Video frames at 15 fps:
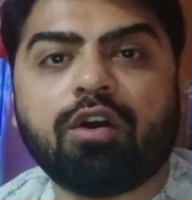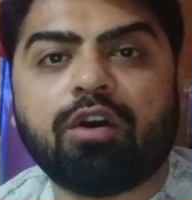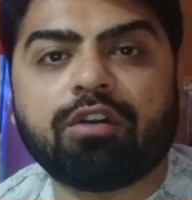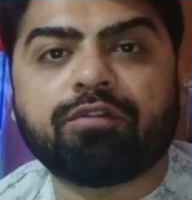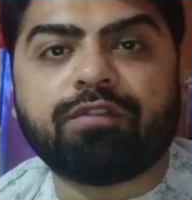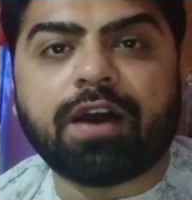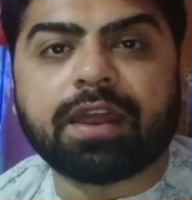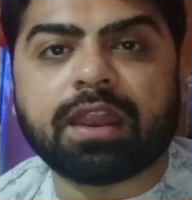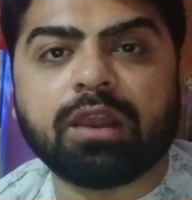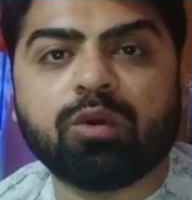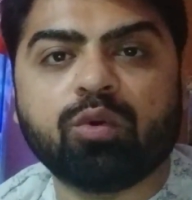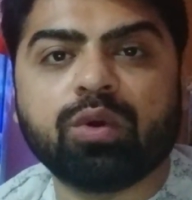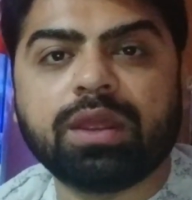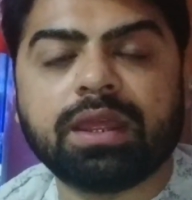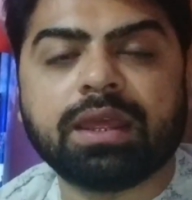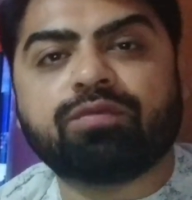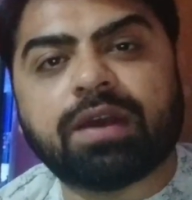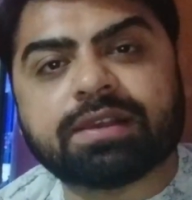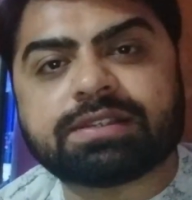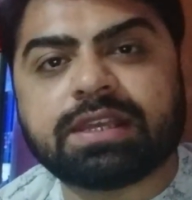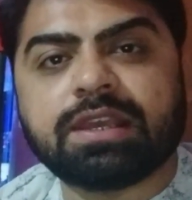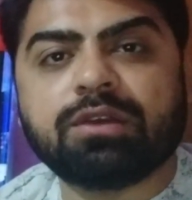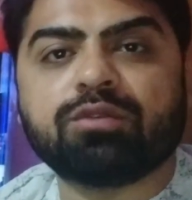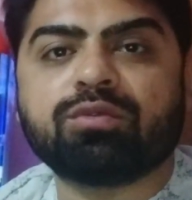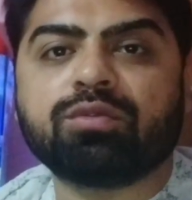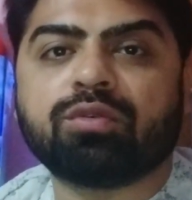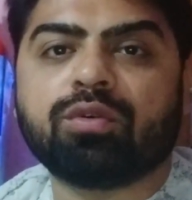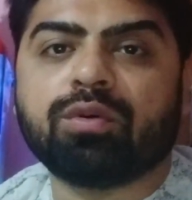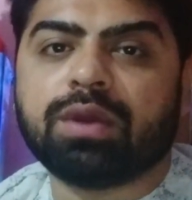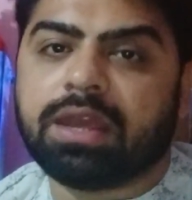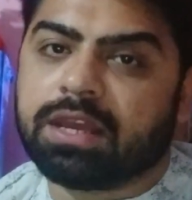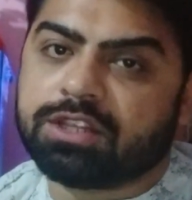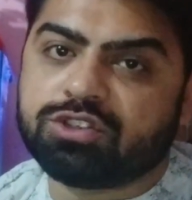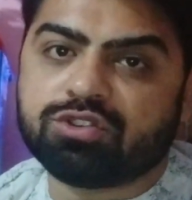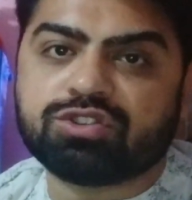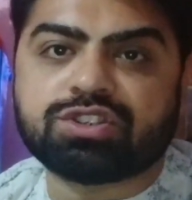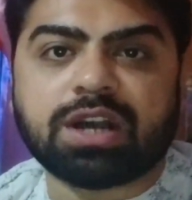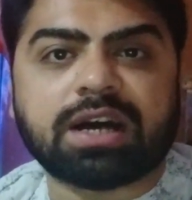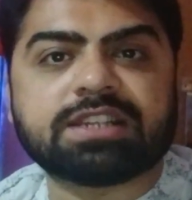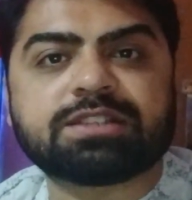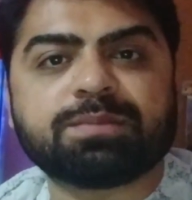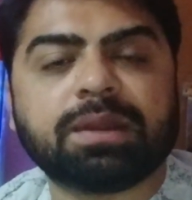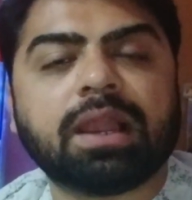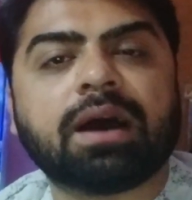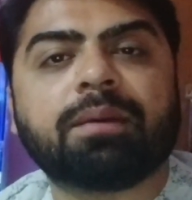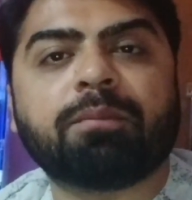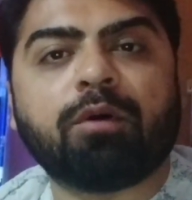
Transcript: और वायरल हुई वैसे ही उनको एक जो चांस मिला